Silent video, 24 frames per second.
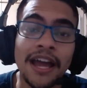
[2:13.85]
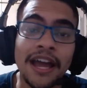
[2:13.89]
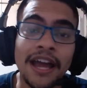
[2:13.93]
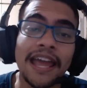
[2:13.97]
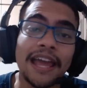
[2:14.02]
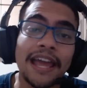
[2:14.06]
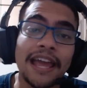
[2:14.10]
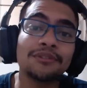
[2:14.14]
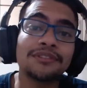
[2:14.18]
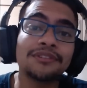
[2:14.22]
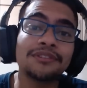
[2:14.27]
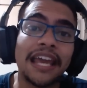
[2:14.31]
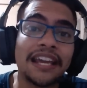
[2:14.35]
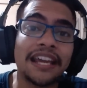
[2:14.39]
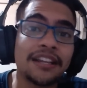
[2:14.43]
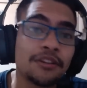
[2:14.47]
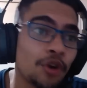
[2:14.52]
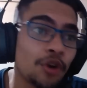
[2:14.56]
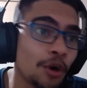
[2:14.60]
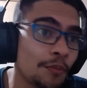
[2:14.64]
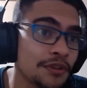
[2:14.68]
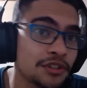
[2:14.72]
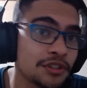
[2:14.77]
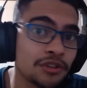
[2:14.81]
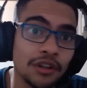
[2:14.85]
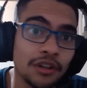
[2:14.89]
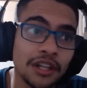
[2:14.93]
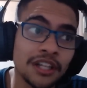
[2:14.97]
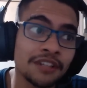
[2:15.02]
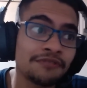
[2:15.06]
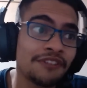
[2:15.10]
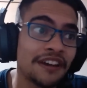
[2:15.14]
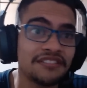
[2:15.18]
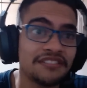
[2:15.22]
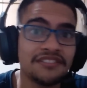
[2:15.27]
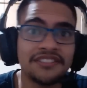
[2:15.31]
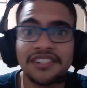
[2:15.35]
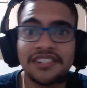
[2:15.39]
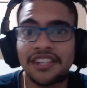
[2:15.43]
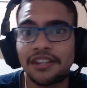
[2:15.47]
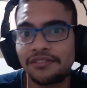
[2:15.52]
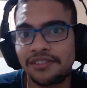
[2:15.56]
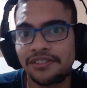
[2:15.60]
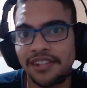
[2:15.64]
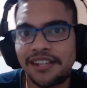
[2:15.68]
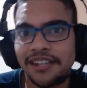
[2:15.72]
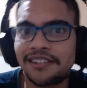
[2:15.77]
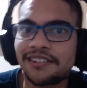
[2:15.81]
É um técnico obsoleto faz uns
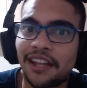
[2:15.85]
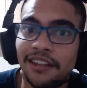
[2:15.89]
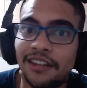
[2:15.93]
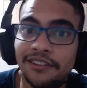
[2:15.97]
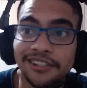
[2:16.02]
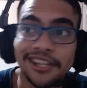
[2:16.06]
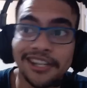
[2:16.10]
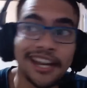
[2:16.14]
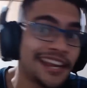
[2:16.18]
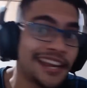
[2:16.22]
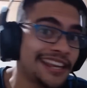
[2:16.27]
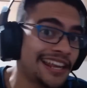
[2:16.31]
5, 6 anos.